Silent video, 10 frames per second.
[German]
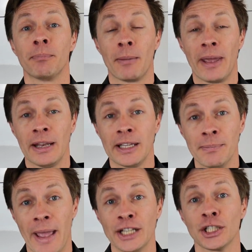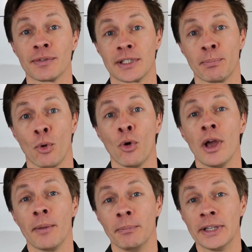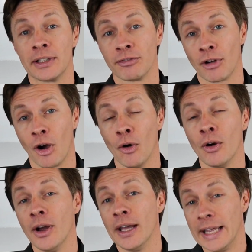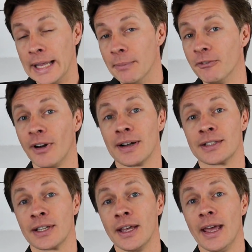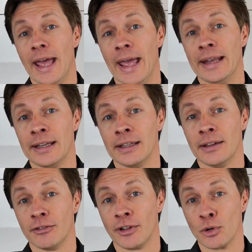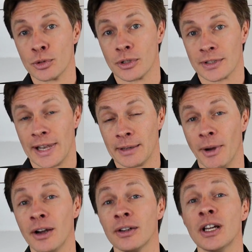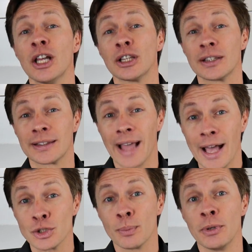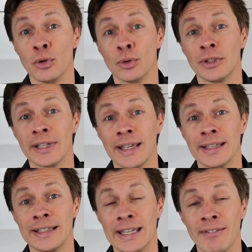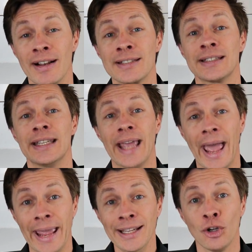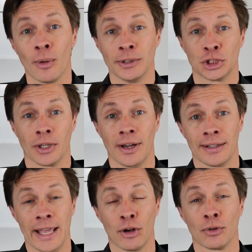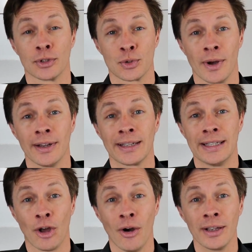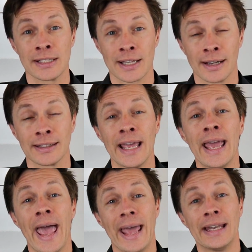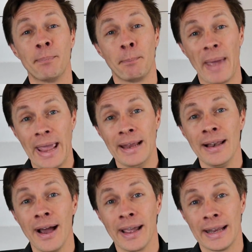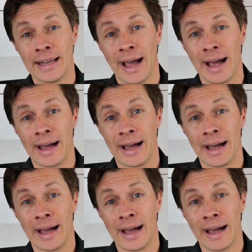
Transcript: bei meinem Gemeinschaftsdepot mit der Frau ebenfalls einen Verlustausgleich machen. Dazu benötige ich jeweils die Einkommensteuererklärung und zwar genauer gesagt eine Beilage, eine